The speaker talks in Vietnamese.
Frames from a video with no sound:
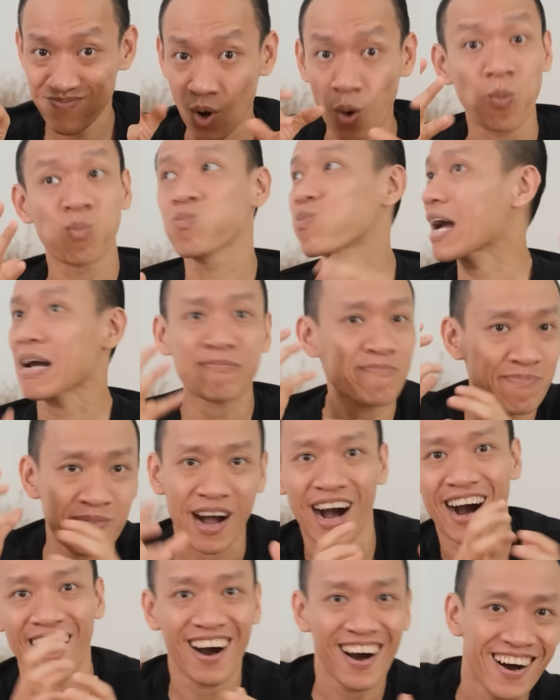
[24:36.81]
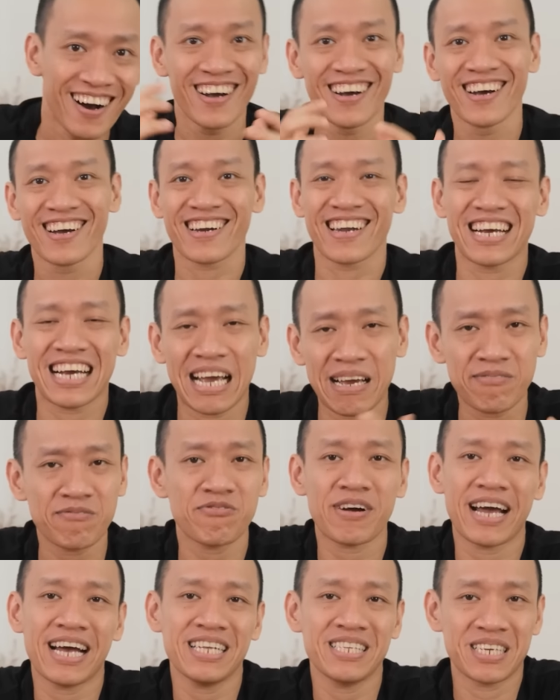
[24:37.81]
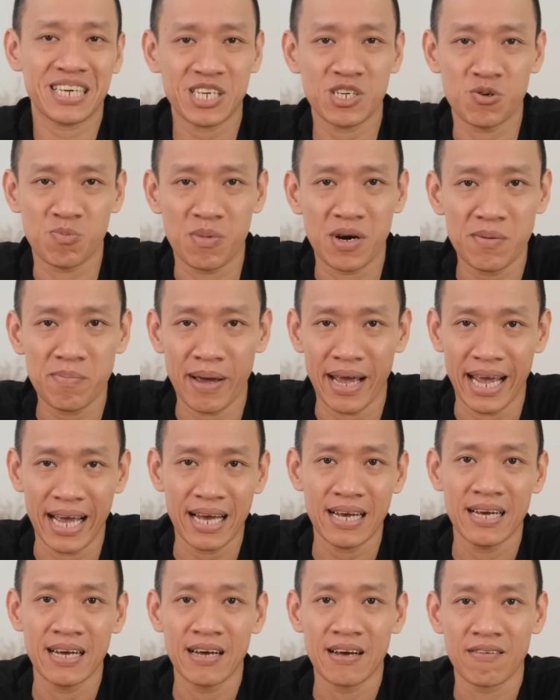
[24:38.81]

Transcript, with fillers: cùng hăm hở để khám phá những cái điều mới mẻ,